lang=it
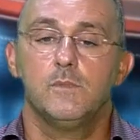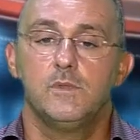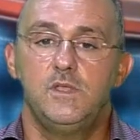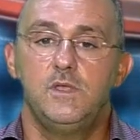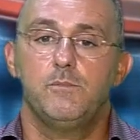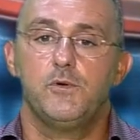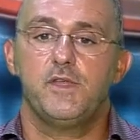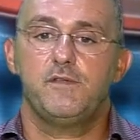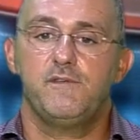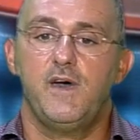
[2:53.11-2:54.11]
di
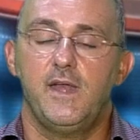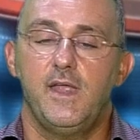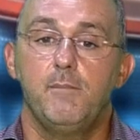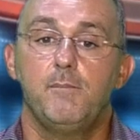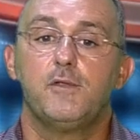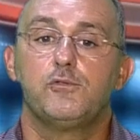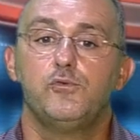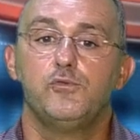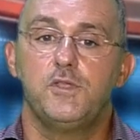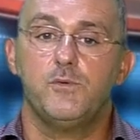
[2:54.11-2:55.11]
poter fare per
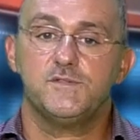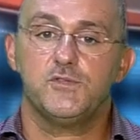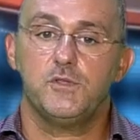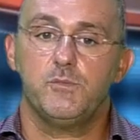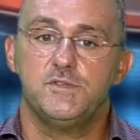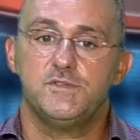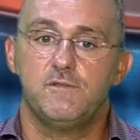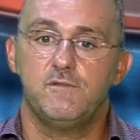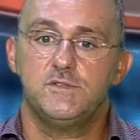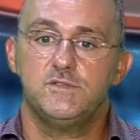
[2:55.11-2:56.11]
tutti questo tipo di
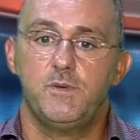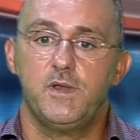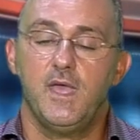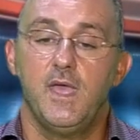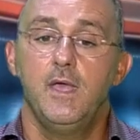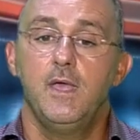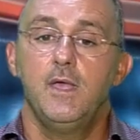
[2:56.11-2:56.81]
servizio, perché